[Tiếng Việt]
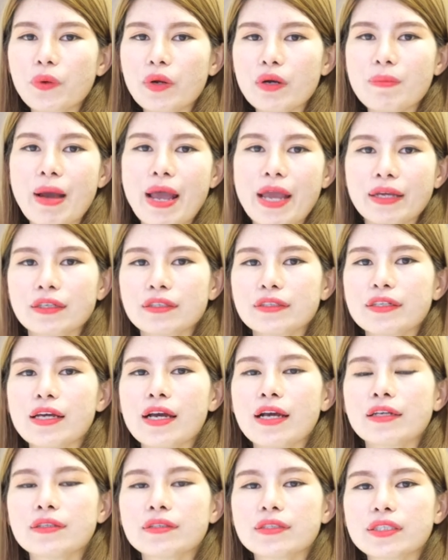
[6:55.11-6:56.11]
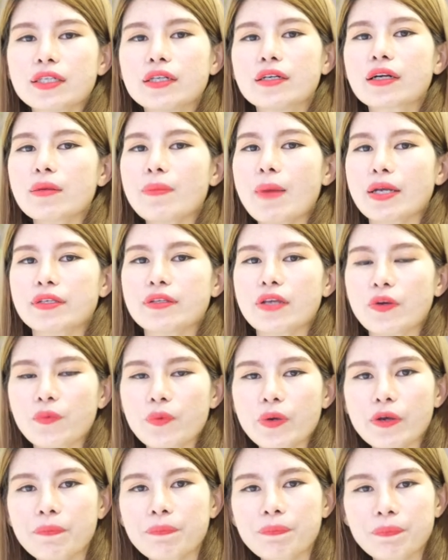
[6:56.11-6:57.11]
của các bạn đang chờ các bạn giải
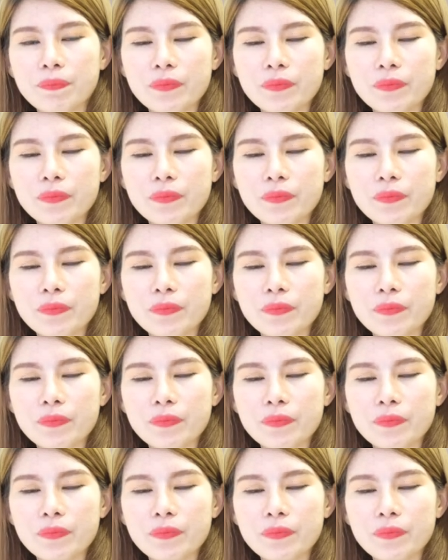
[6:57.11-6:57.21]
quyết